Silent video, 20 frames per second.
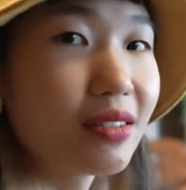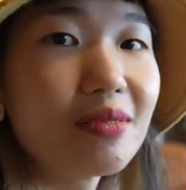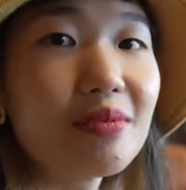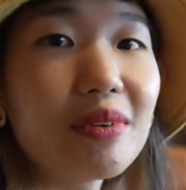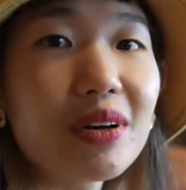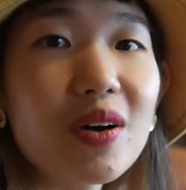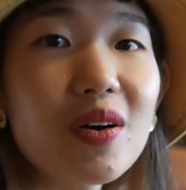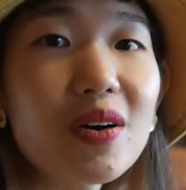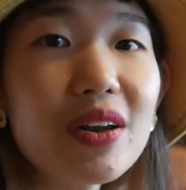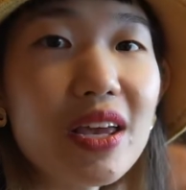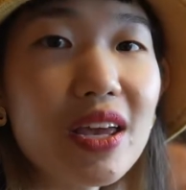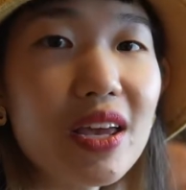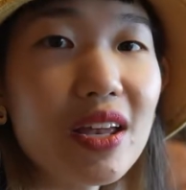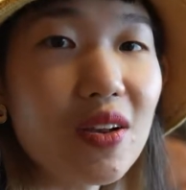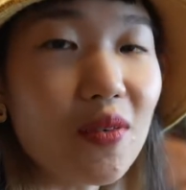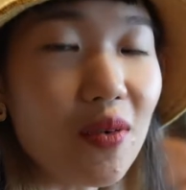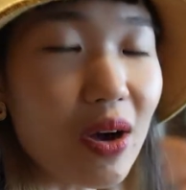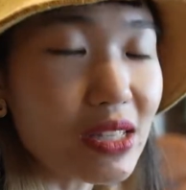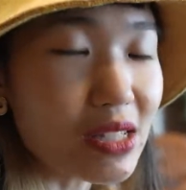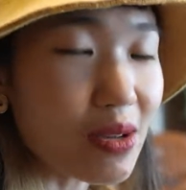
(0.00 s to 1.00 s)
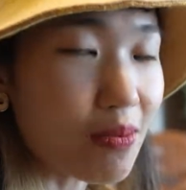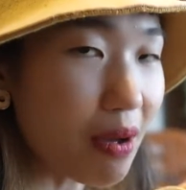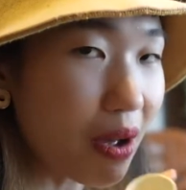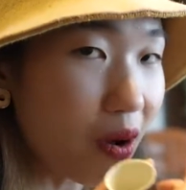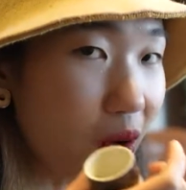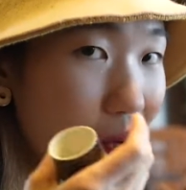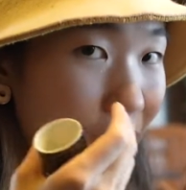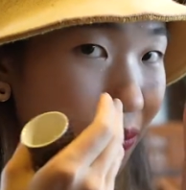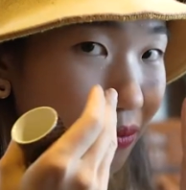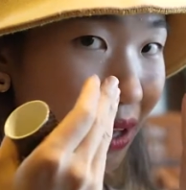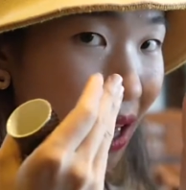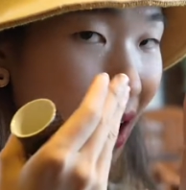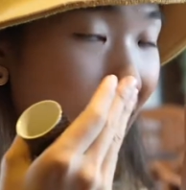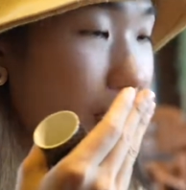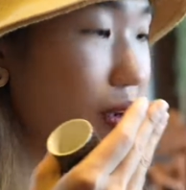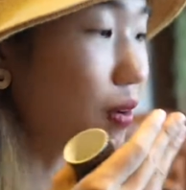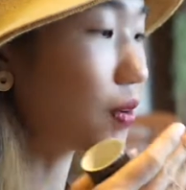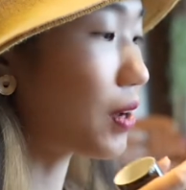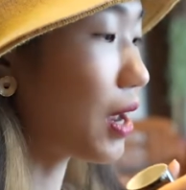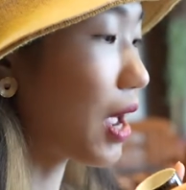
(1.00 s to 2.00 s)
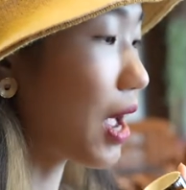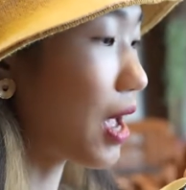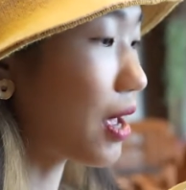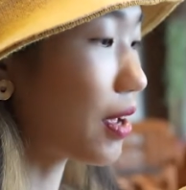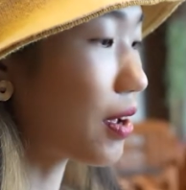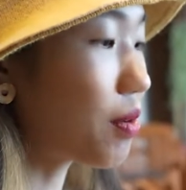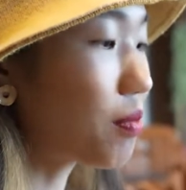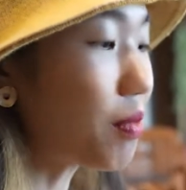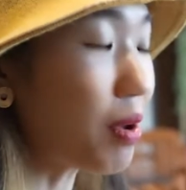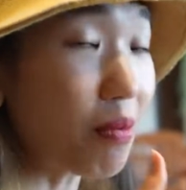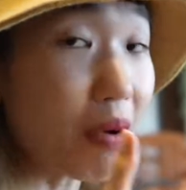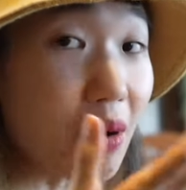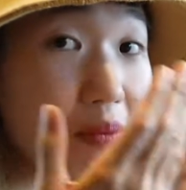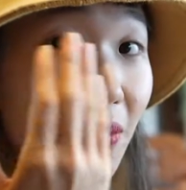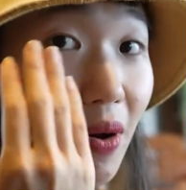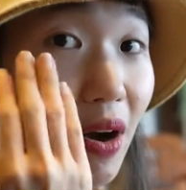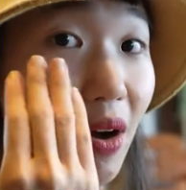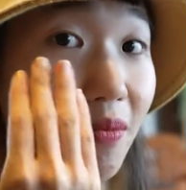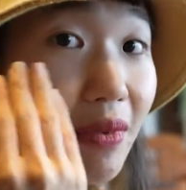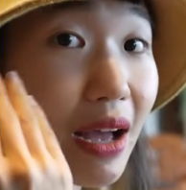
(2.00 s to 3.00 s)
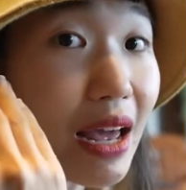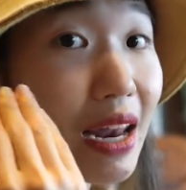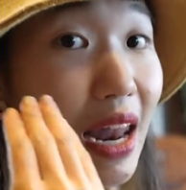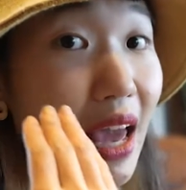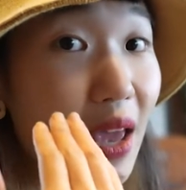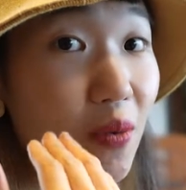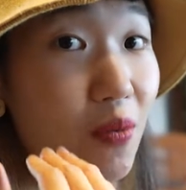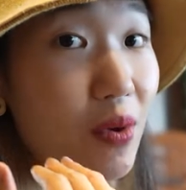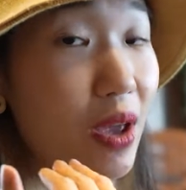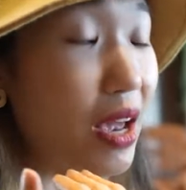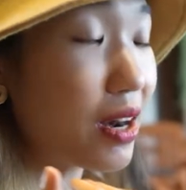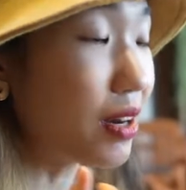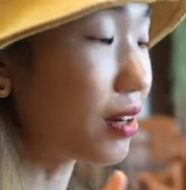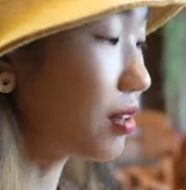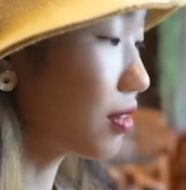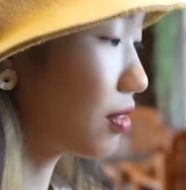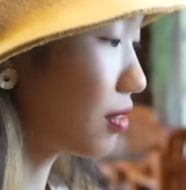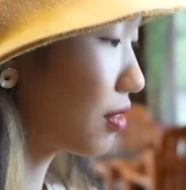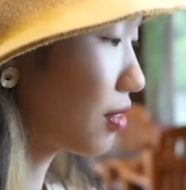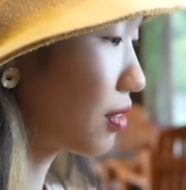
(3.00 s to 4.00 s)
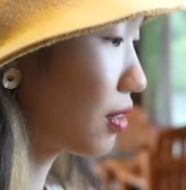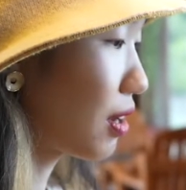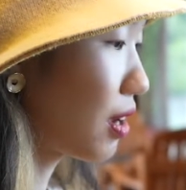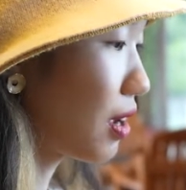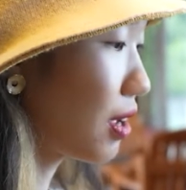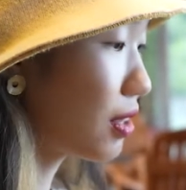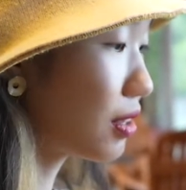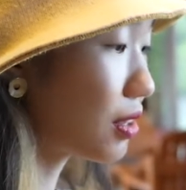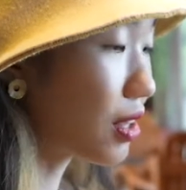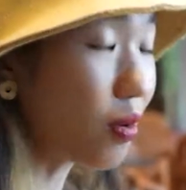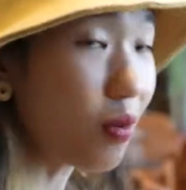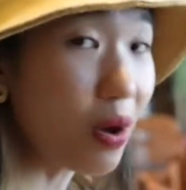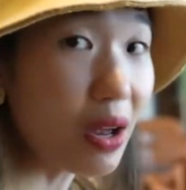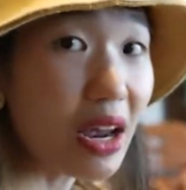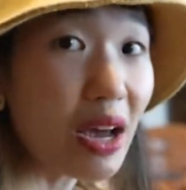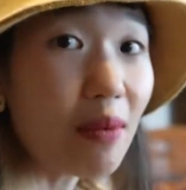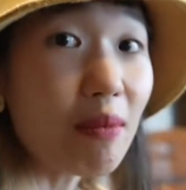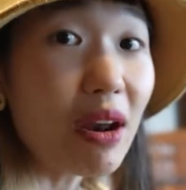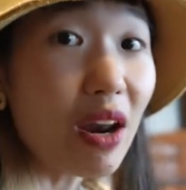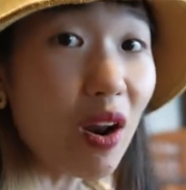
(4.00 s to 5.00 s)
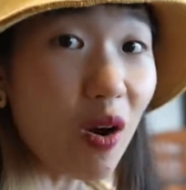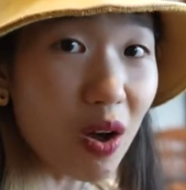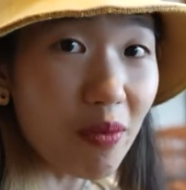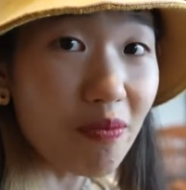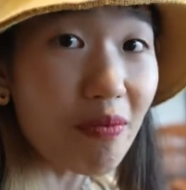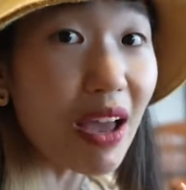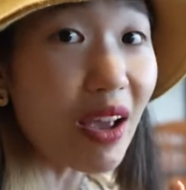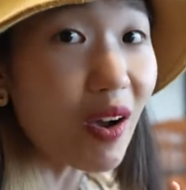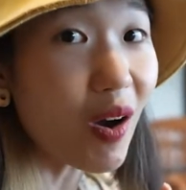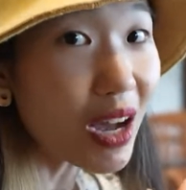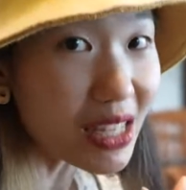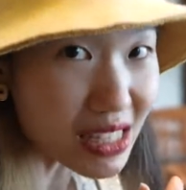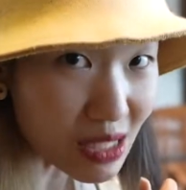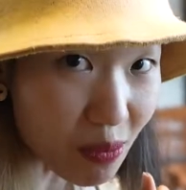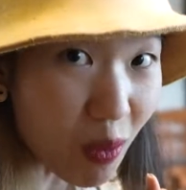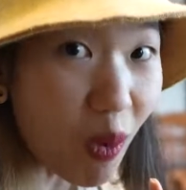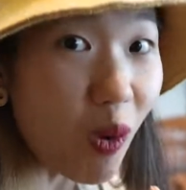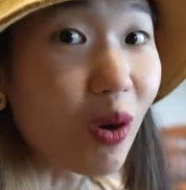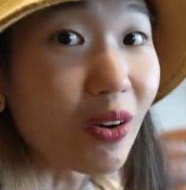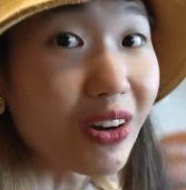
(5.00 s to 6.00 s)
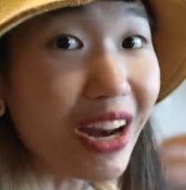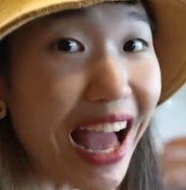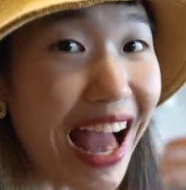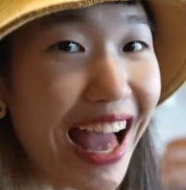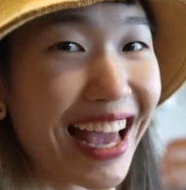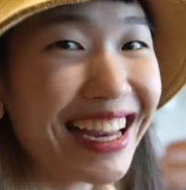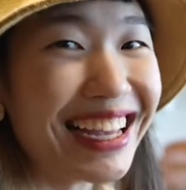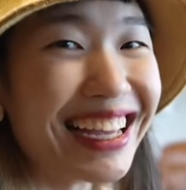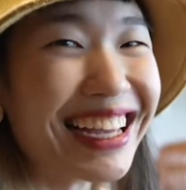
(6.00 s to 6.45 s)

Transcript: มันก็ดีหรือว่าจะประคบตาก็ได้ก็เหมือนแบบเพิ่มการไหลเวียนแต่ว่าถ้ามันร้อนไปก็อาจจะพองได้